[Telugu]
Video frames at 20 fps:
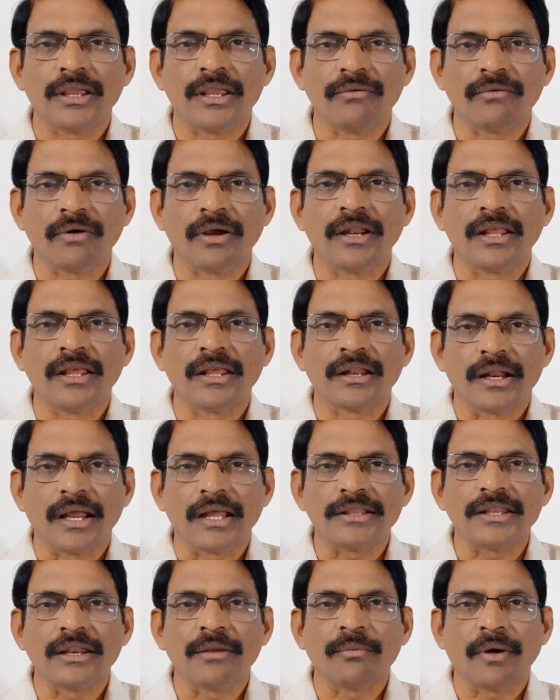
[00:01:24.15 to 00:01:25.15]
ఇవన్నీ
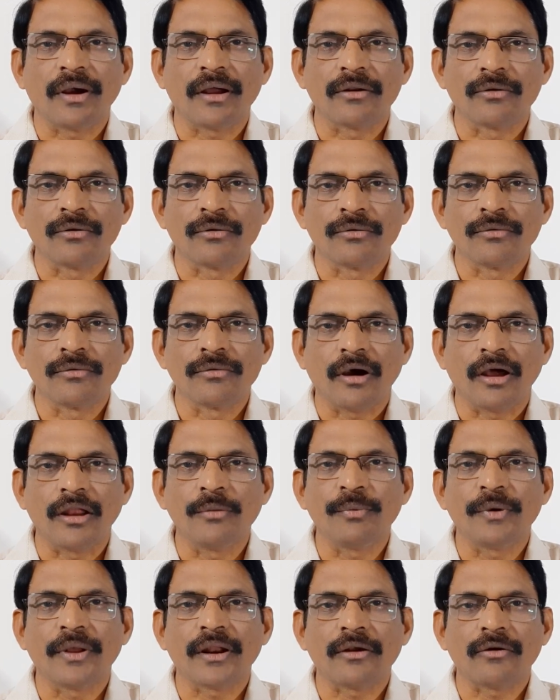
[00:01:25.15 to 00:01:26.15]
రాత్రి పగళ్ళు
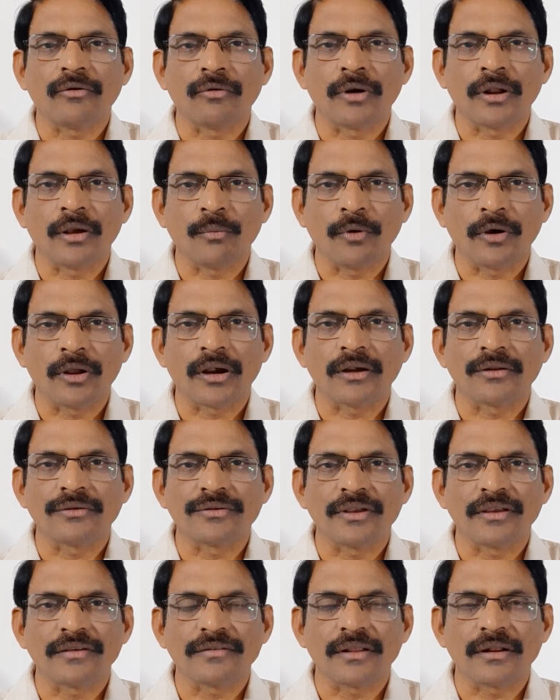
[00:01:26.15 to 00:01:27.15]
అలుపెరగకుండా పోరాటం
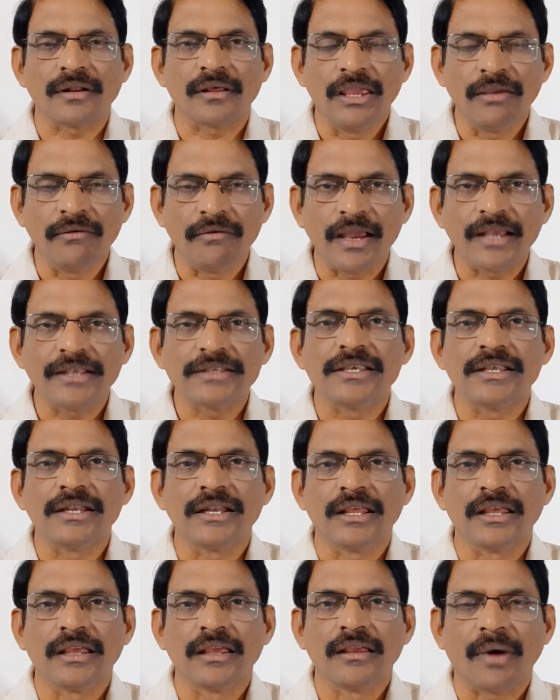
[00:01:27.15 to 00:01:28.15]
చేస్తున్నాయి ఈ వ్యాక్సిన్
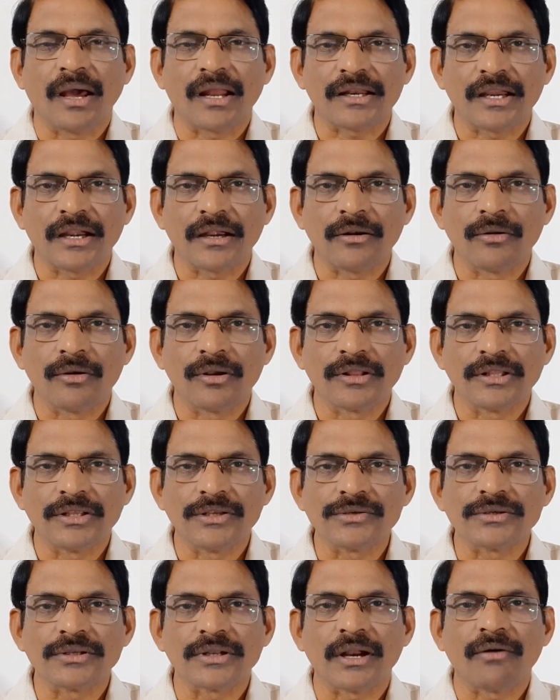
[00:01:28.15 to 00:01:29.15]
ని మార్కెట్లోకి
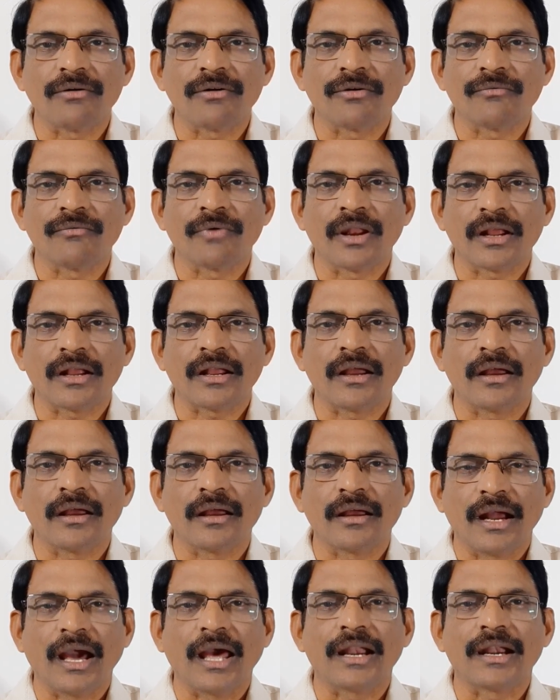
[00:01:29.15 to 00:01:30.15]
తీసుకురావడం వెనక
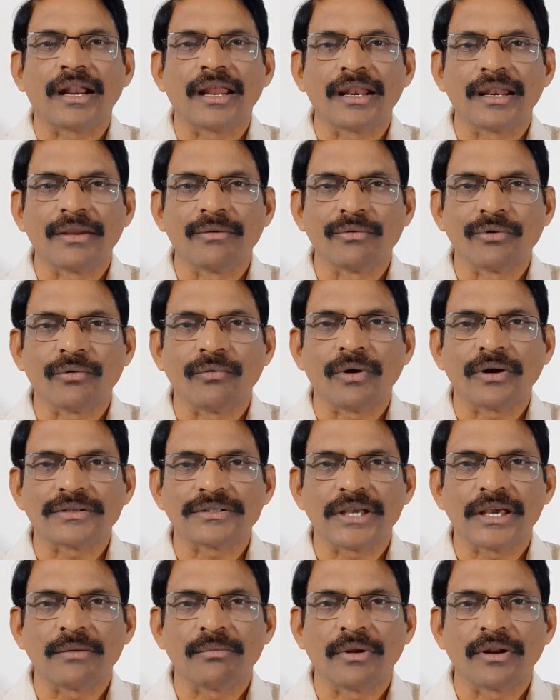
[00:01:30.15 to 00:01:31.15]
కారణాలు ఏమిటో
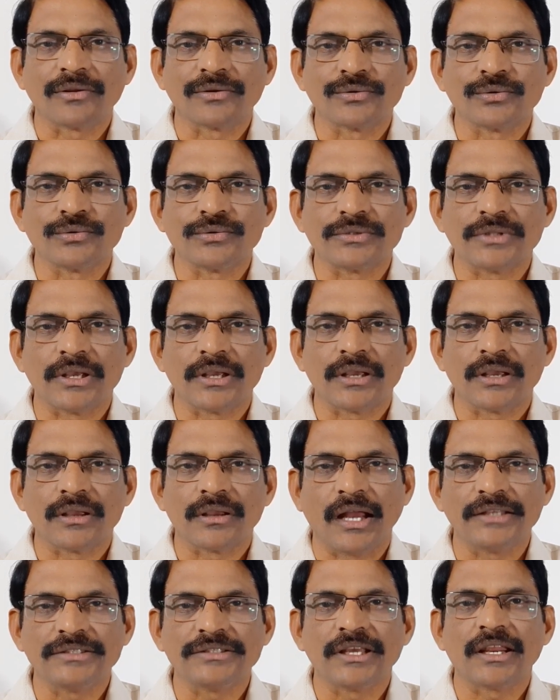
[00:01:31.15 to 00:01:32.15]
ఒకసారి మనం చూస్తే
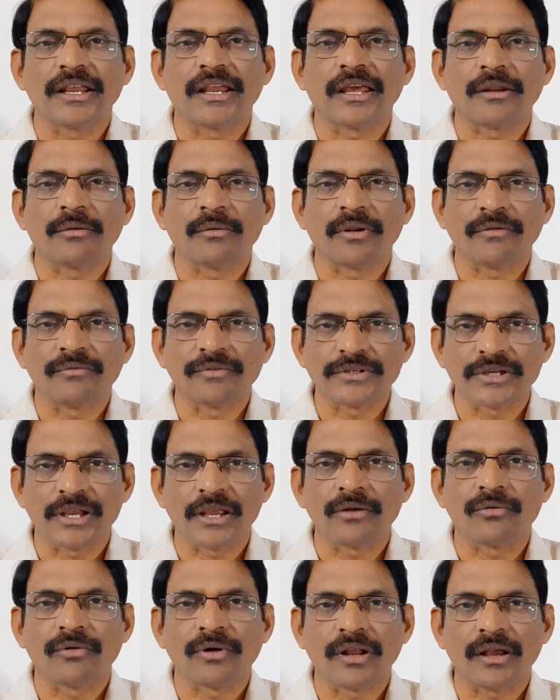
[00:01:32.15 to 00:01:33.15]
ఆశ్చర్యకరమైన
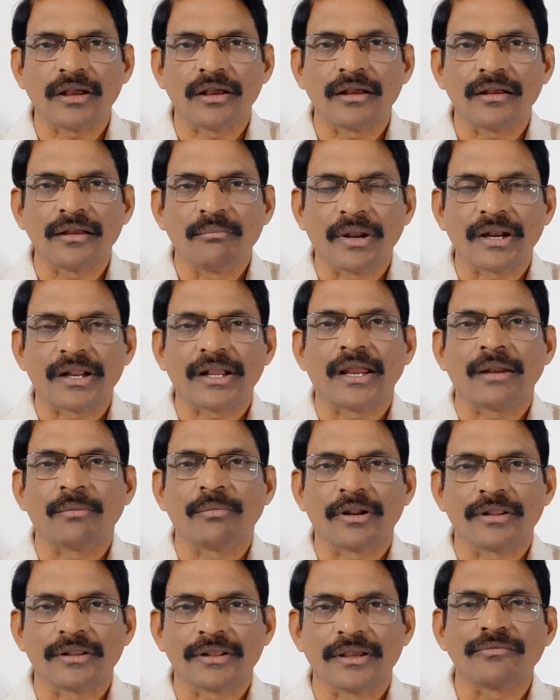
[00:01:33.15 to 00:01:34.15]
విషయాలు కూడా మనకు
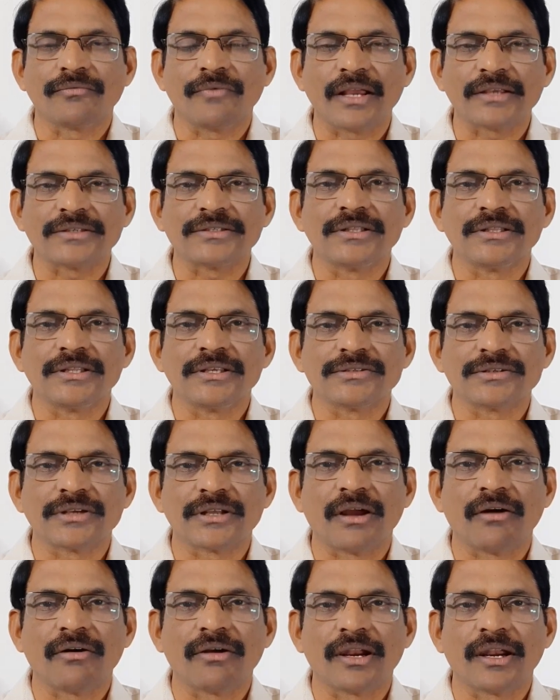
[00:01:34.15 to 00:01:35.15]
కనపడతాయి వ్యాక్సిన్
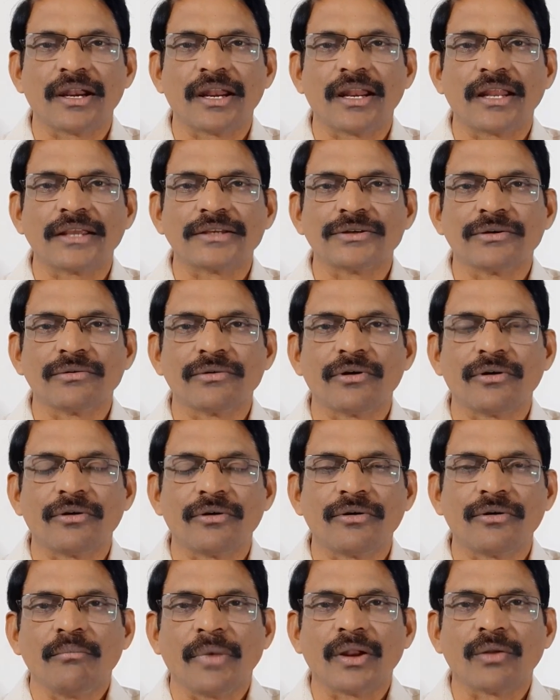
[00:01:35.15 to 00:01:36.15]
తీసుకురావాలనే లక్ష్యంలో
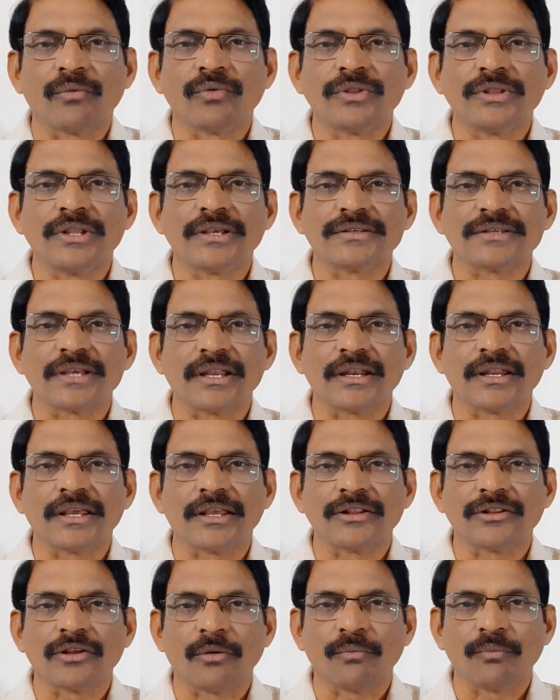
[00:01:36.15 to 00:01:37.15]
మన ఉద్దేశాలని
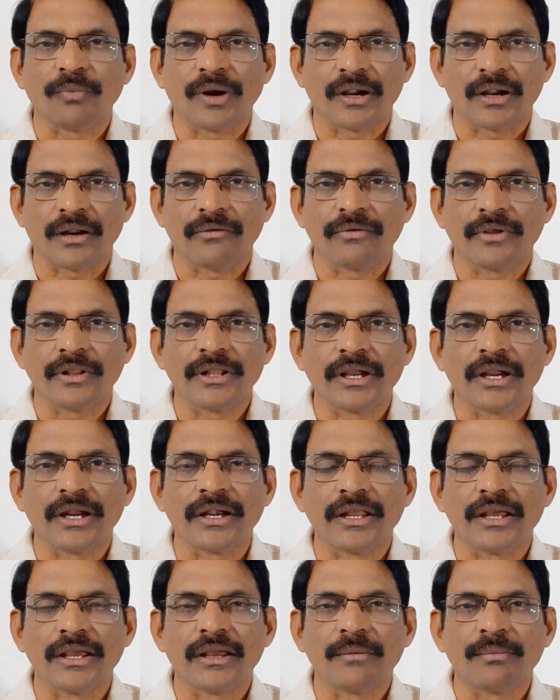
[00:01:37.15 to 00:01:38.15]
తప్పుపట్టలేము
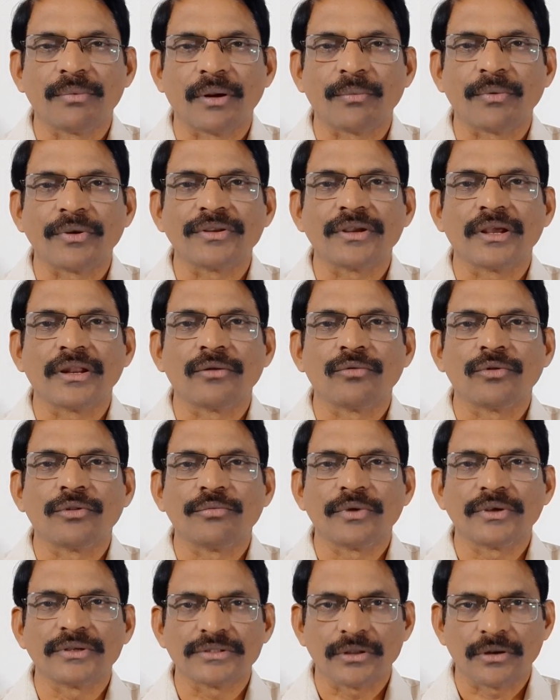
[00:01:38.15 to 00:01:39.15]
ఎందుకంటే ప్రపంచాన్ని
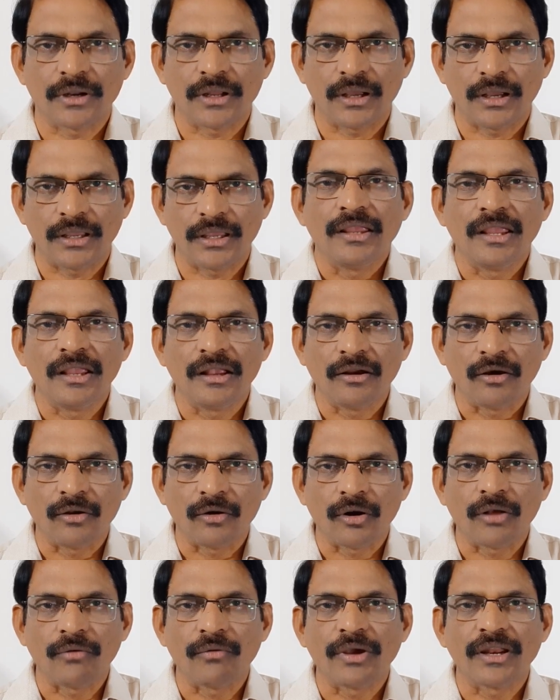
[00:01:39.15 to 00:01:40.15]
గుర్తిపేస్తున్న ఈ
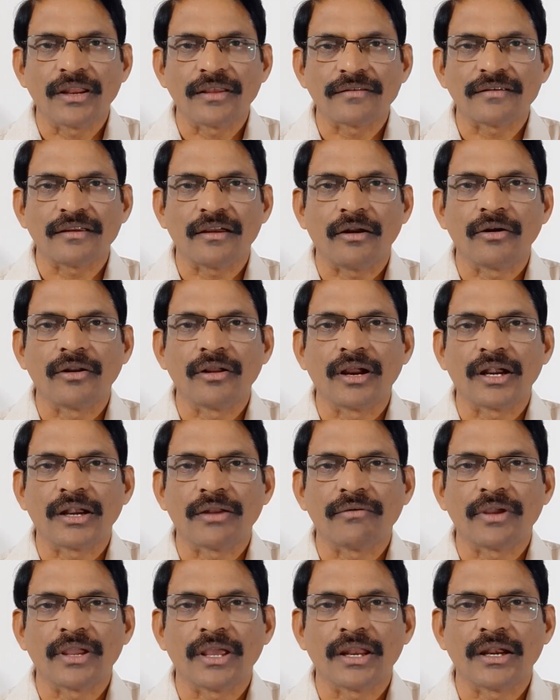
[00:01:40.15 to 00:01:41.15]
కరోనా వైరస్కి అడ్డుకట్ట
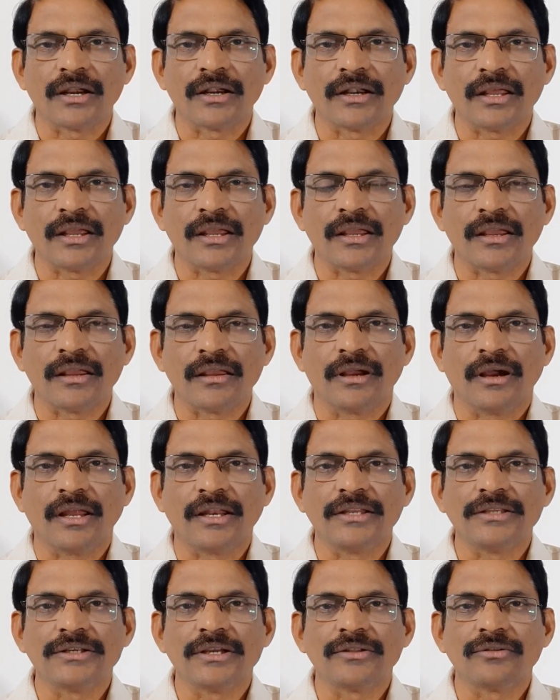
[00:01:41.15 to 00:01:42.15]
వేయాలంటే
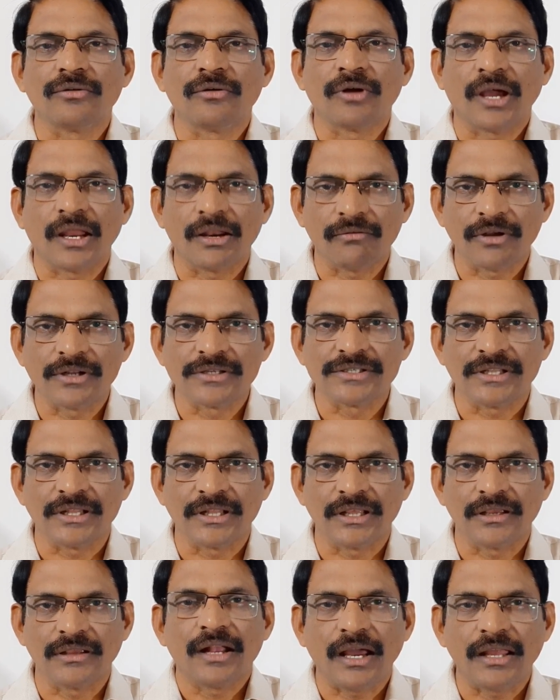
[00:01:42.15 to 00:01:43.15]
అన్ని చేతులు
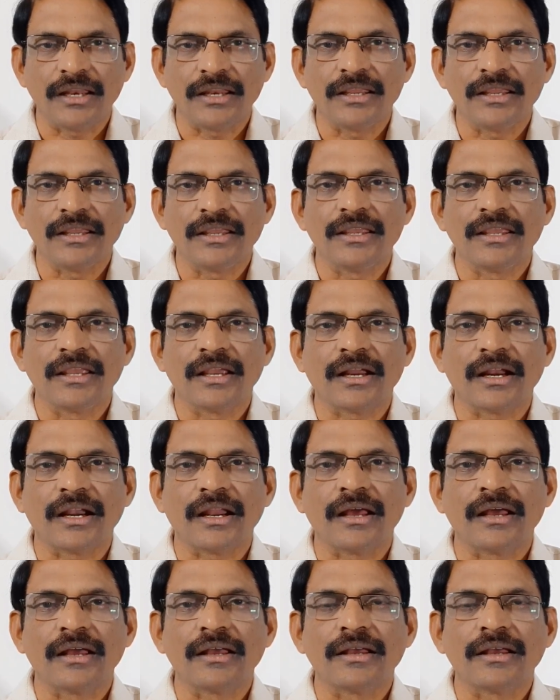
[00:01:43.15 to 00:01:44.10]
కలవాల్సిందే కానీ ఇక్కడ